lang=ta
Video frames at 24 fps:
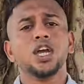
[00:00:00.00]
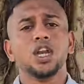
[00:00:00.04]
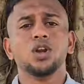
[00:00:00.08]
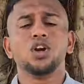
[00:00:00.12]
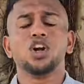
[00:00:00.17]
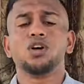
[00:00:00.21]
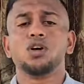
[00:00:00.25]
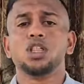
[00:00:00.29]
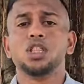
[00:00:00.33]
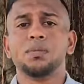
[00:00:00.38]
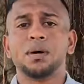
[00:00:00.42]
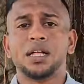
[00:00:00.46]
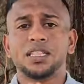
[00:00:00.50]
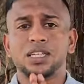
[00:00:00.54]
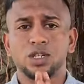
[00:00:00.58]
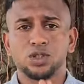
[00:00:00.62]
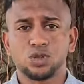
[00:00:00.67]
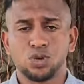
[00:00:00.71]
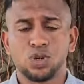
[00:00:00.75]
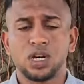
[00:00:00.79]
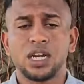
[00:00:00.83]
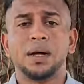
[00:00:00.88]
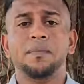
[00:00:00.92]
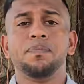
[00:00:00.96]
இன்னொன்று வந்து
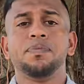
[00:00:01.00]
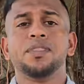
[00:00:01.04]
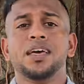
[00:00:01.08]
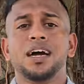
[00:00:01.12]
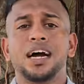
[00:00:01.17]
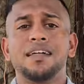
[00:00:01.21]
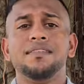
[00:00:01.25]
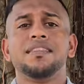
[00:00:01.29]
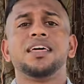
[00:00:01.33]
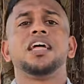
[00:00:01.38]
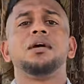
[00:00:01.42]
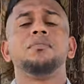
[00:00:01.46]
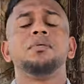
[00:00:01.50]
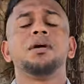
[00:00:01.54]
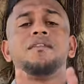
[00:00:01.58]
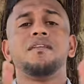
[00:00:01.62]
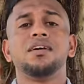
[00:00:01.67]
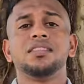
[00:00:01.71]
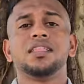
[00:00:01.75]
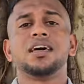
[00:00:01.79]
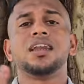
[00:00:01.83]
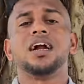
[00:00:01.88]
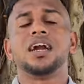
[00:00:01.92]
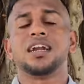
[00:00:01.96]
பார்த்தீங்கன்னு சொன்னால் அந்த
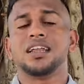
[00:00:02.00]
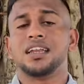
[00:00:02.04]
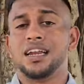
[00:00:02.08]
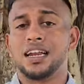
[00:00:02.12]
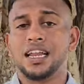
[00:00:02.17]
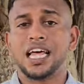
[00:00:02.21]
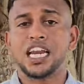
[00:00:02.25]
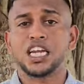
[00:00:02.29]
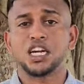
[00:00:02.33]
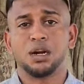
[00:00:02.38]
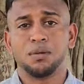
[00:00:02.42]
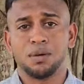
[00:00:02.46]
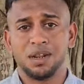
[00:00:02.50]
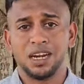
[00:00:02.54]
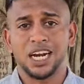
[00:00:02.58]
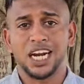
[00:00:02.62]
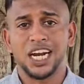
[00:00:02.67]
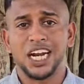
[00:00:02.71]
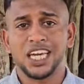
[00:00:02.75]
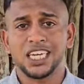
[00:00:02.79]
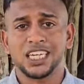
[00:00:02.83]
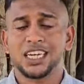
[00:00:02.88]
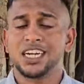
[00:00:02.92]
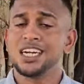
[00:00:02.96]
நபர் வந்த நாடு நல்லா இருக்கும் அப்படின்னு
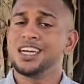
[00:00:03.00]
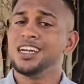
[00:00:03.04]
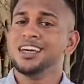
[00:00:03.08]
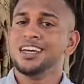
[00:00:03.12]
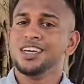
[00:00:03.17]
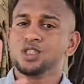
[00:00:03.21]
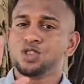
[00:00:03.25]
நான் நினைக்கிறேன்